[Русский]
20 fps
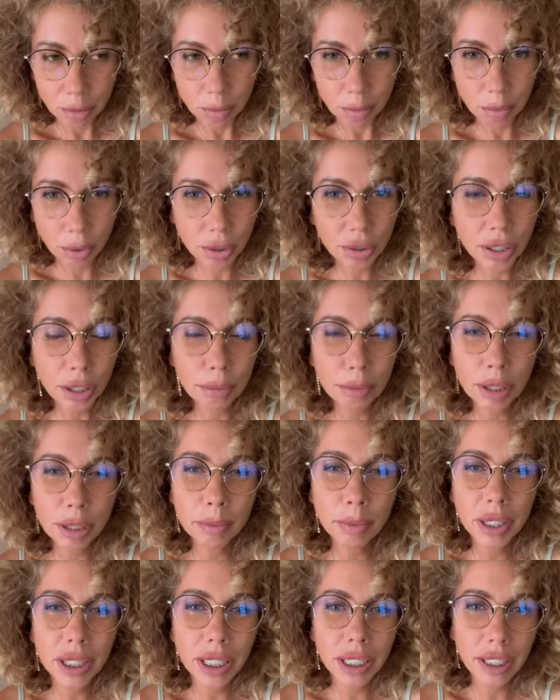Просто
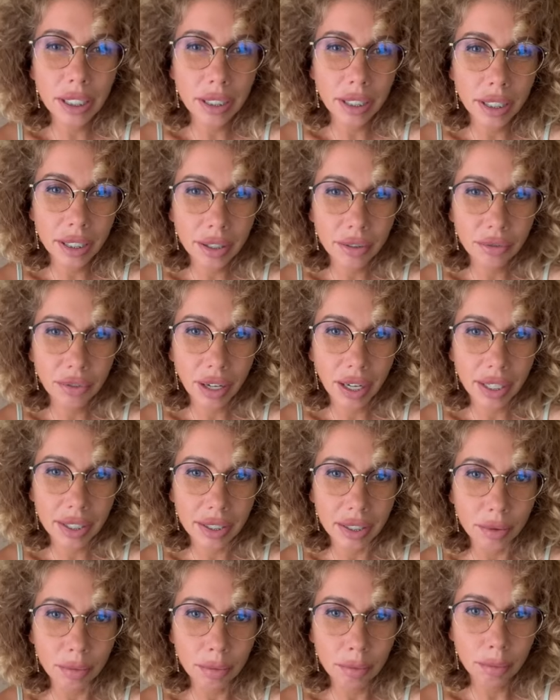посмотрите на эти
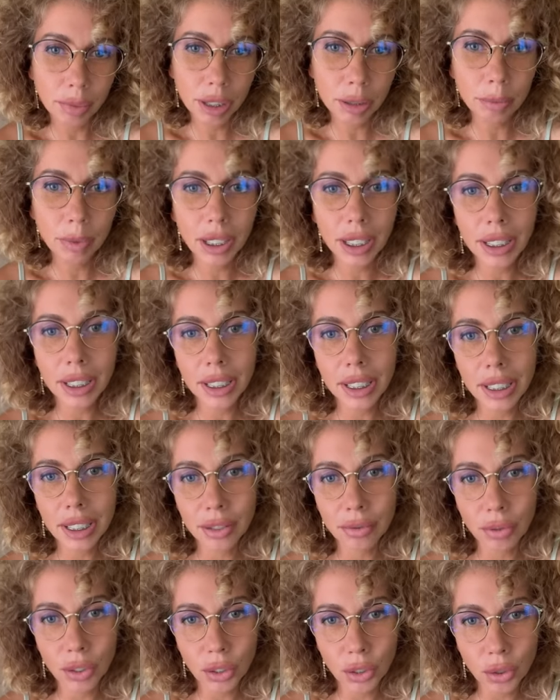фразы, посмотрите на
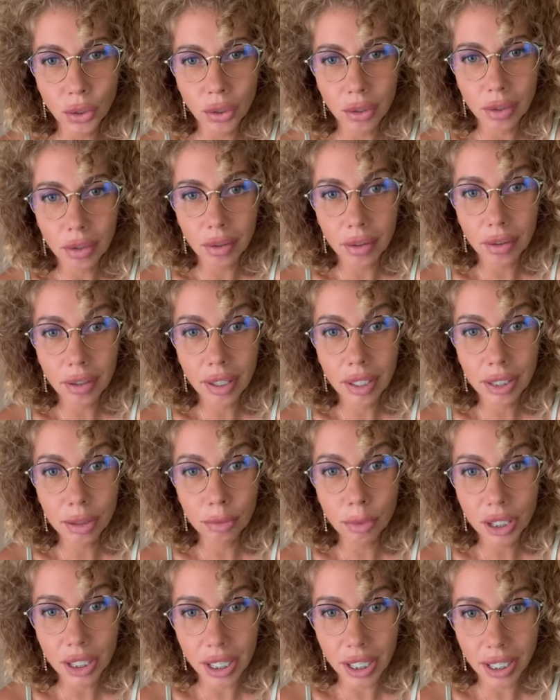свое
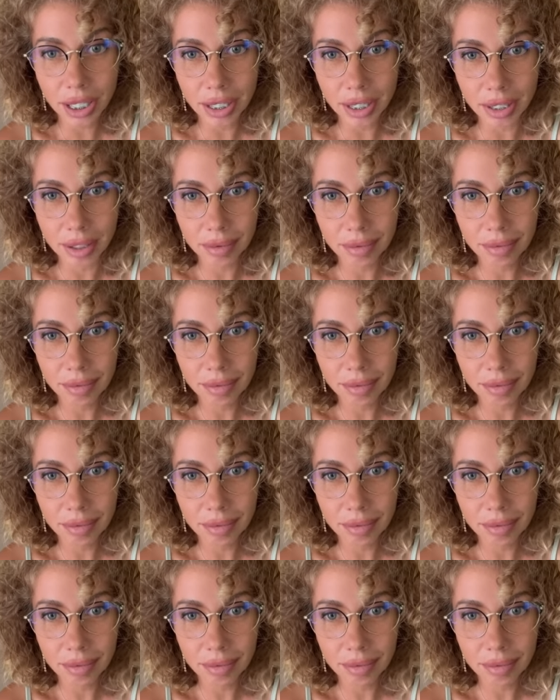размышление.